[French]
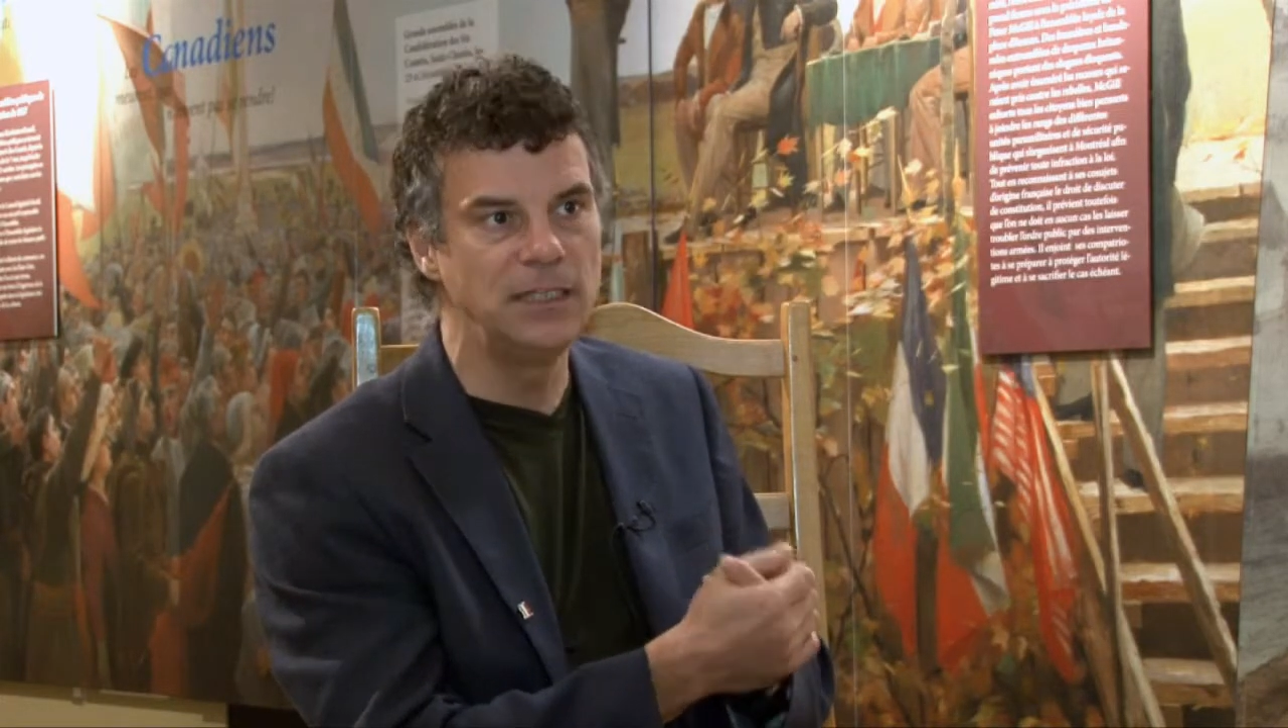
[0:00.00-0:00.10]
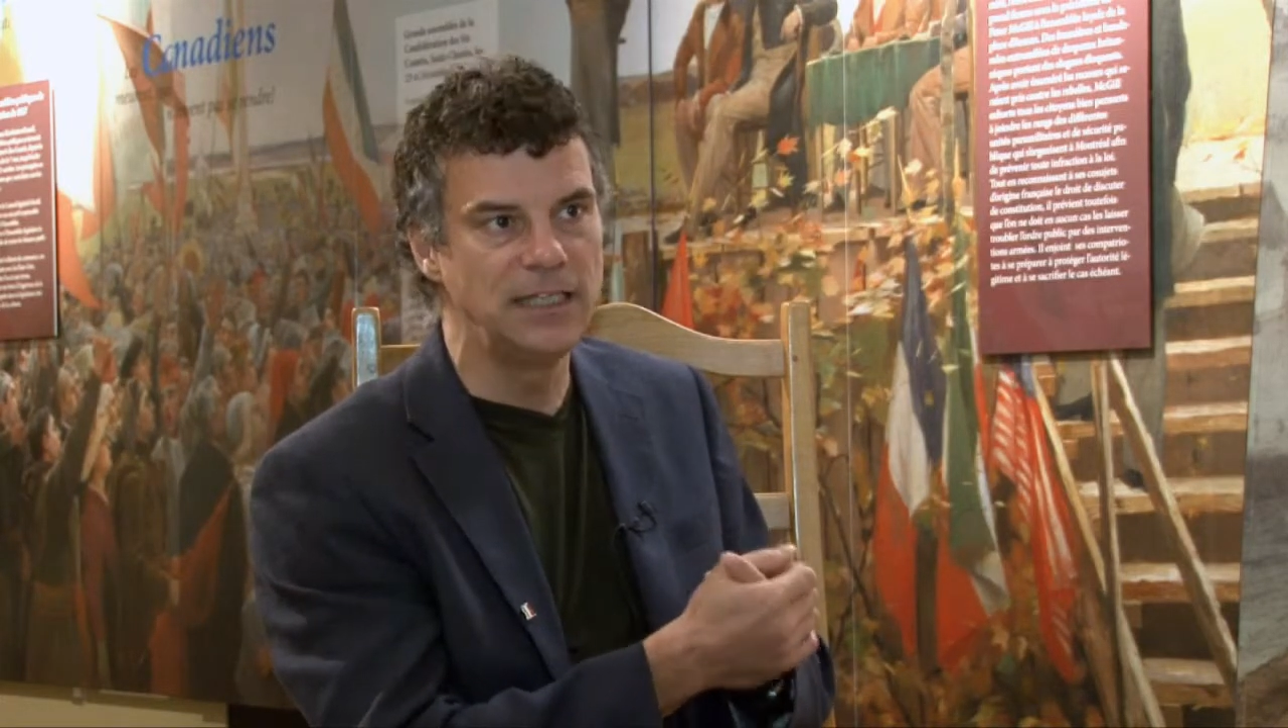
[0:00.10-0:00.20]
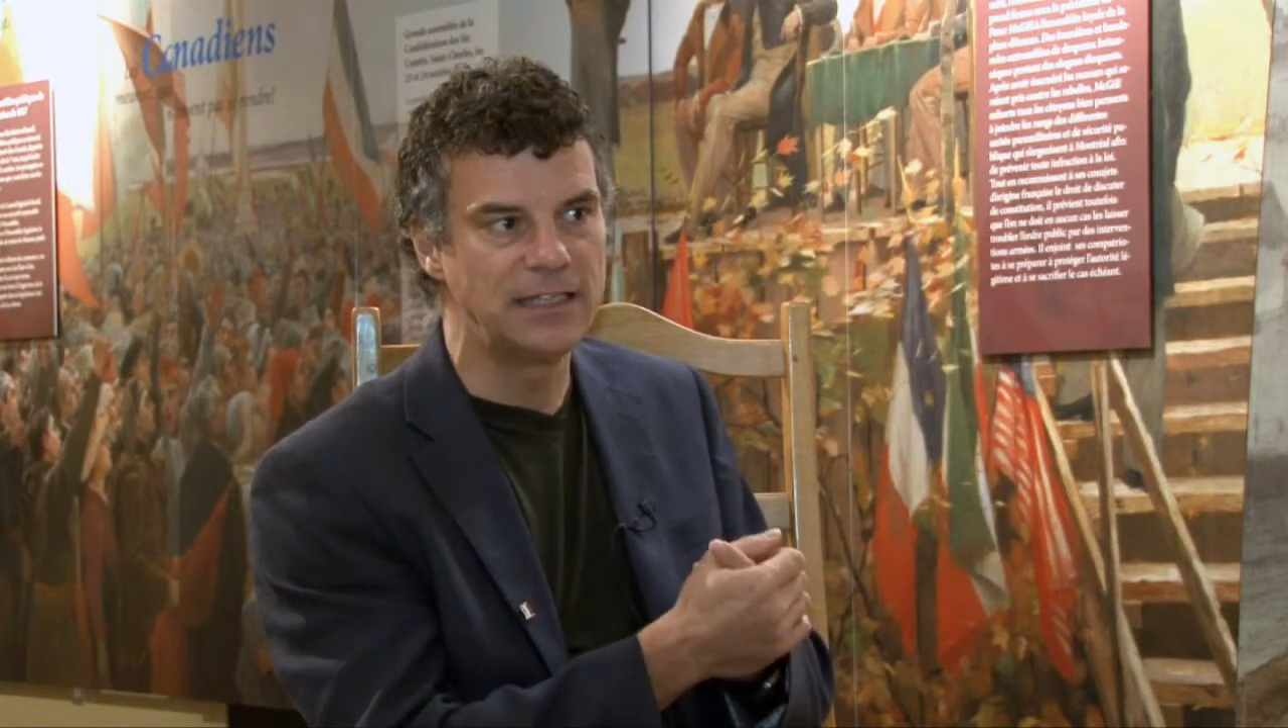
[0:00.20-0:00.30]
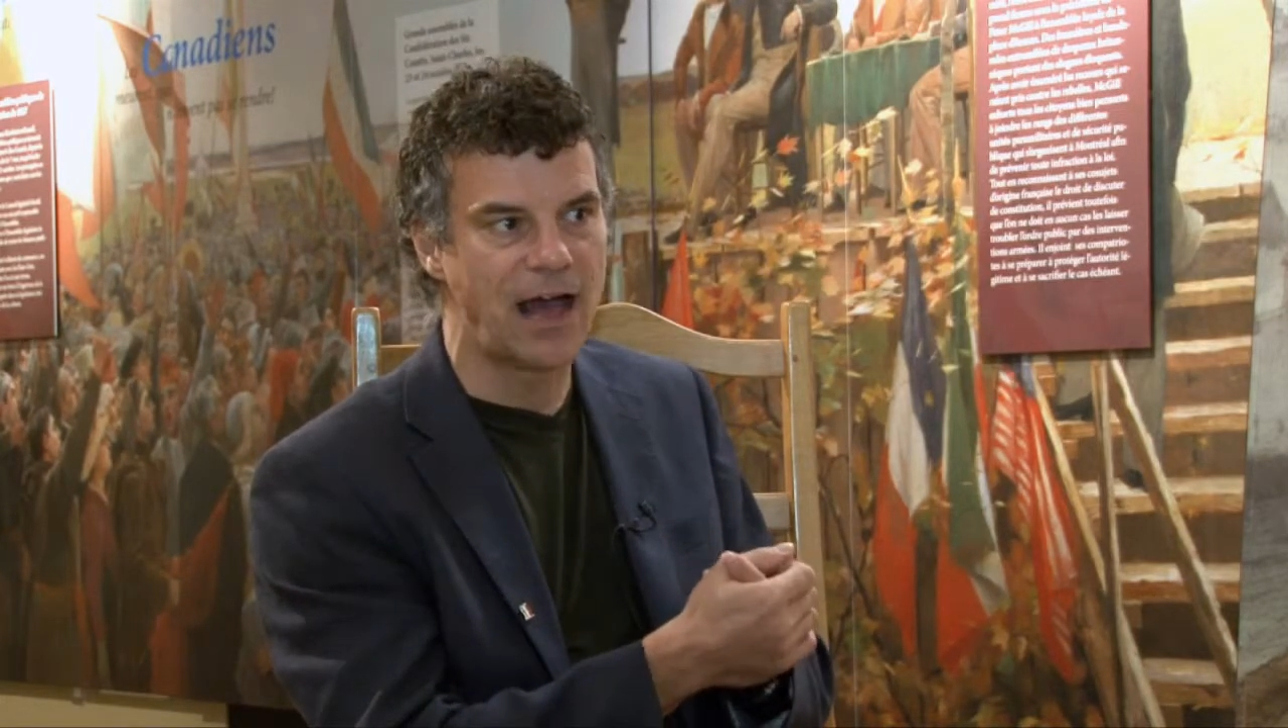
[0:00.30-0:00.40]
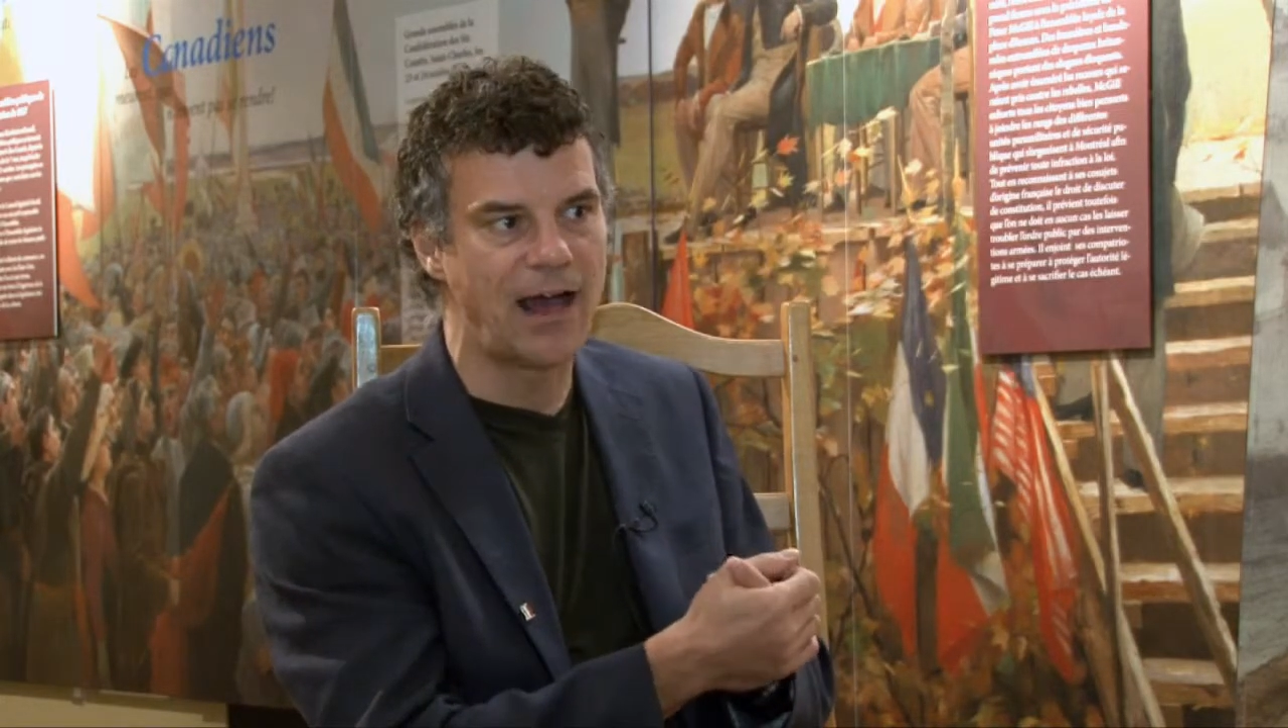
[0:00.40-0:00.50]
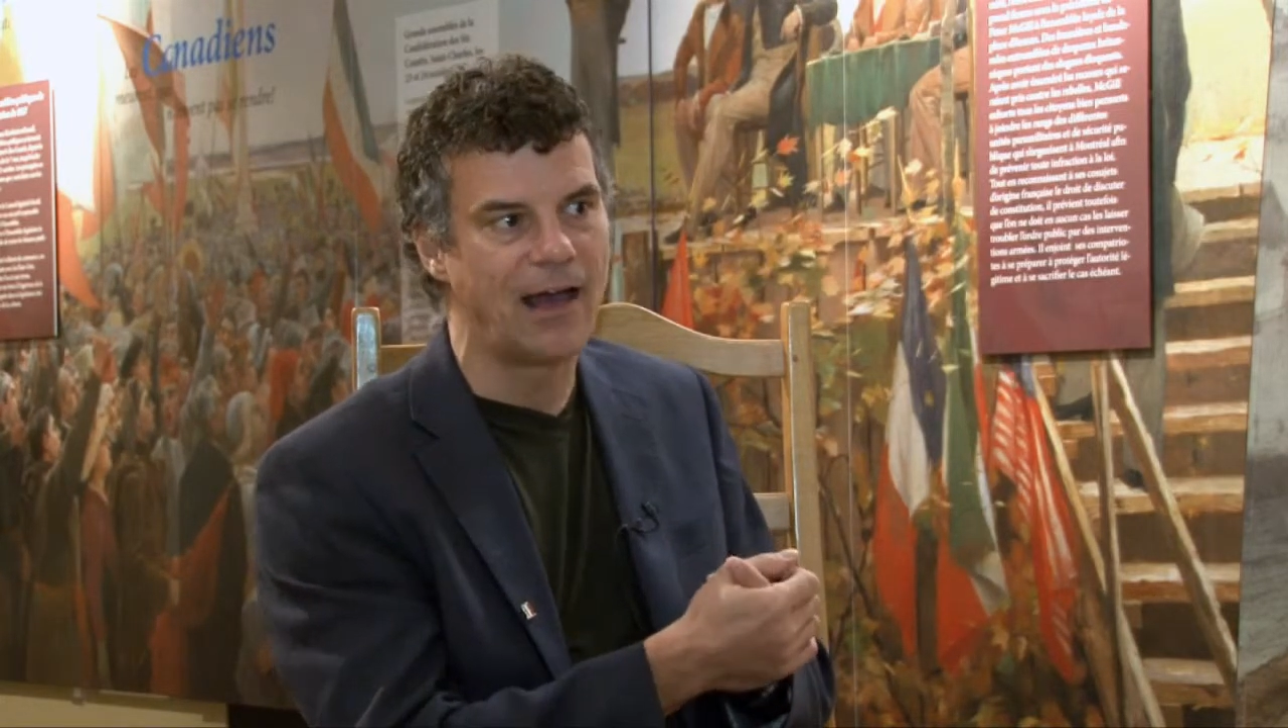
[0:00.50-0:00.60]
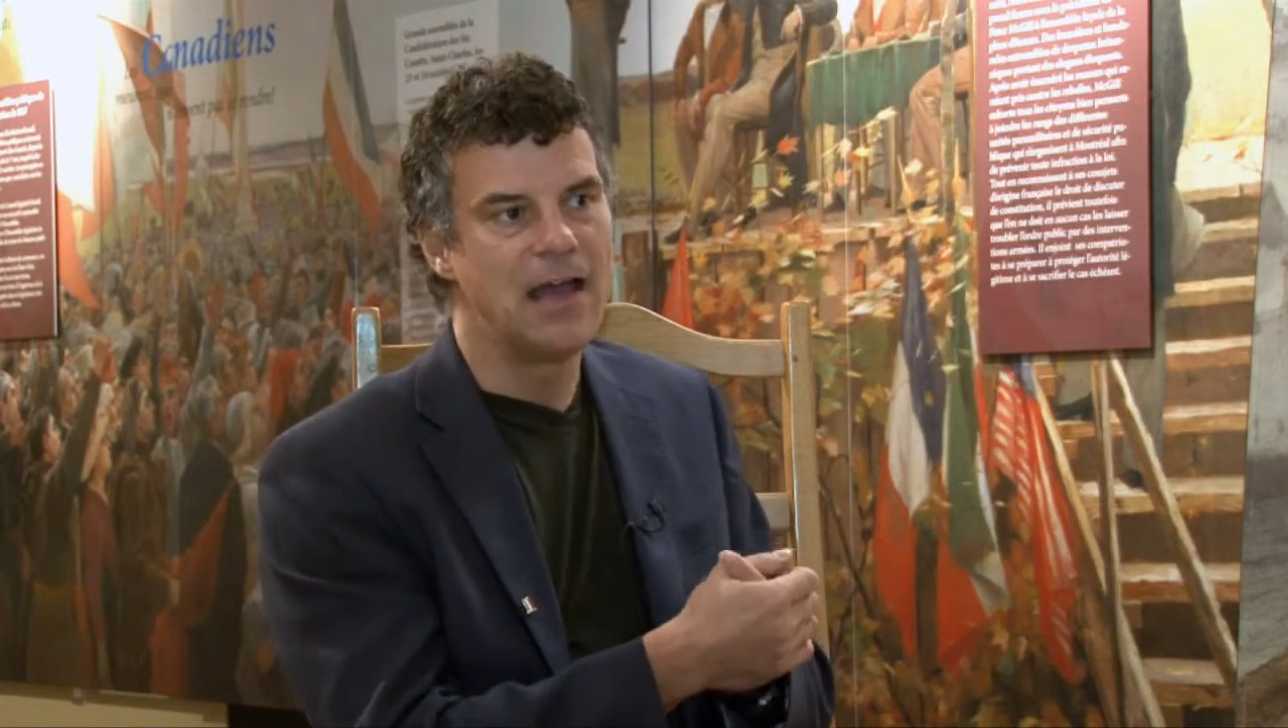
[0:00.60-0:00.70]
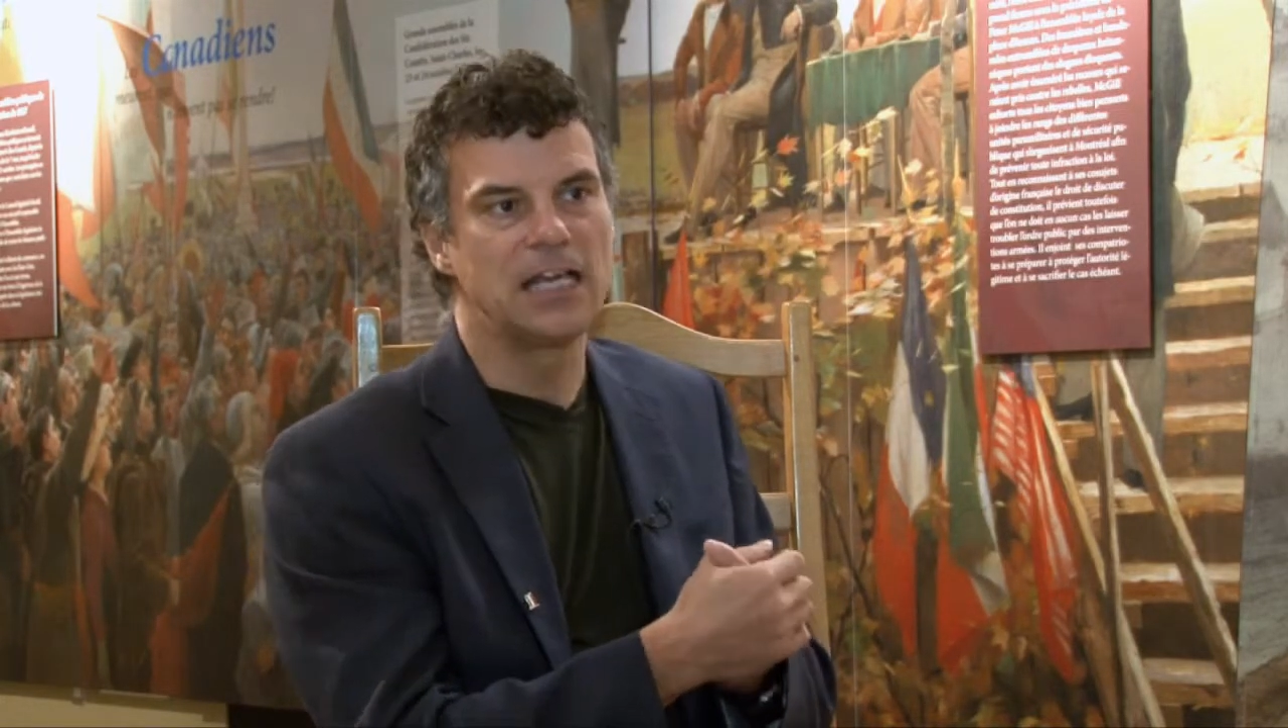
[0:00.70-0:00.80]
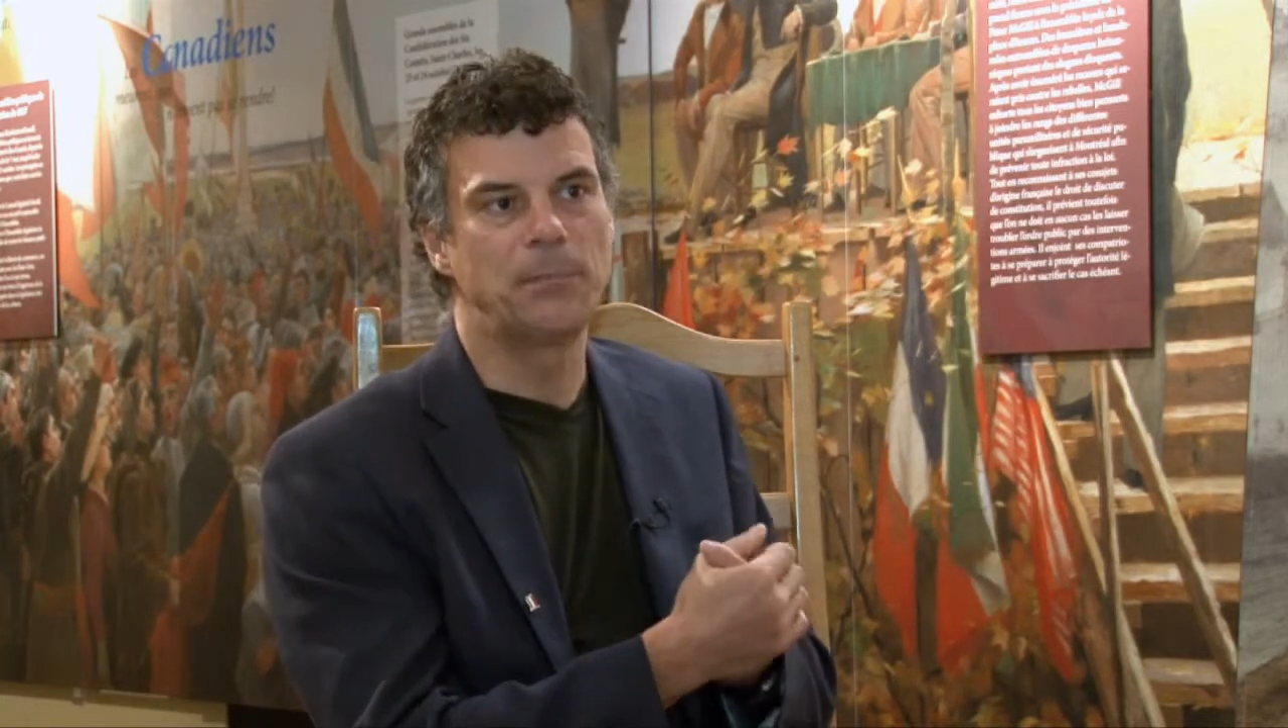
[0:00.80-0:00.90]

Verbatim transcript: militaire